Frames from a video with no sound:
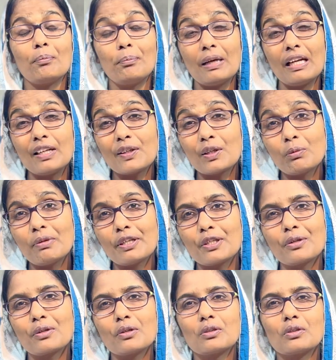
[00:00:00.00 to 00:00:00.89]
బెల్ట్
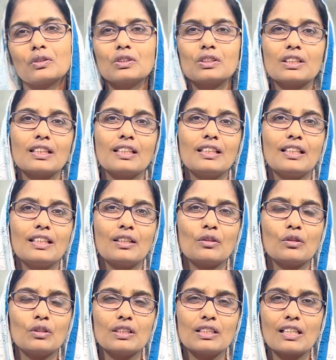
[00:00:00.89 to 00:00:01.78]
పెట్టుకొని వచ్చేది
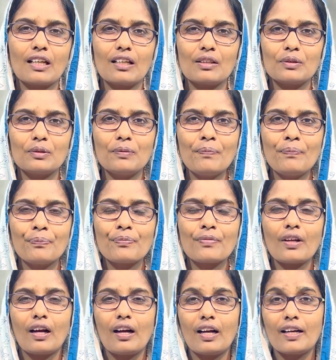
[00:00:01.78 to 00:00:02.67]
కొన్నిసార్లు
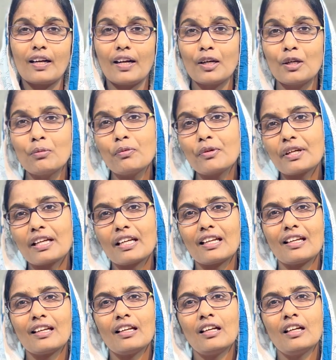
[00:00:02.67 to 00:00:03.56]
ఆ
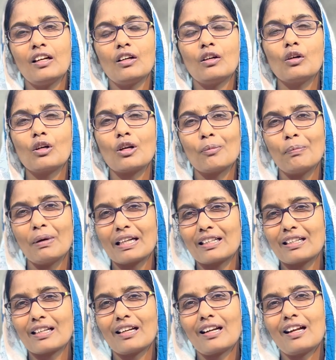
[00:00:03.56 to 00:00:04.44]
నడుముకి ఒక
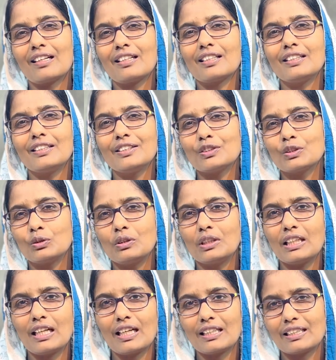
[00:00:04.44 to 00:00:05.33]
బట్ట లాంటిది
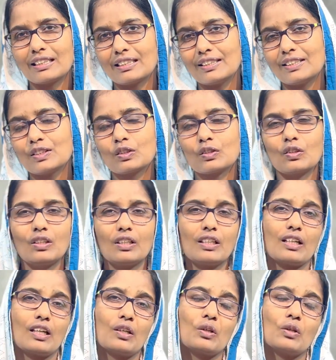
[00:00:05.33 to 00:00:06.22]
చున్నీ లాంటిది తీసుకొని
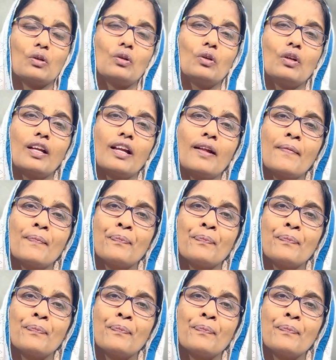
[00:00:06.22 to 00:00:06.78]
కట్టుకొని